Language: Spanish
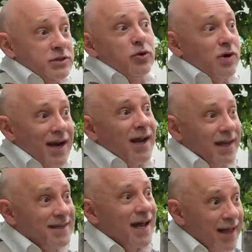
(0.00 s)
es tocar la
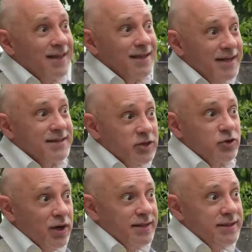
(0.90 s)
guitarra
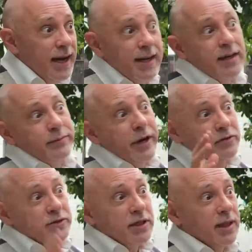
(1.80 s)
16 horas diarias,
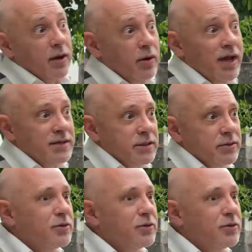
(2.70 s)
bueno, sí, tengo éxito.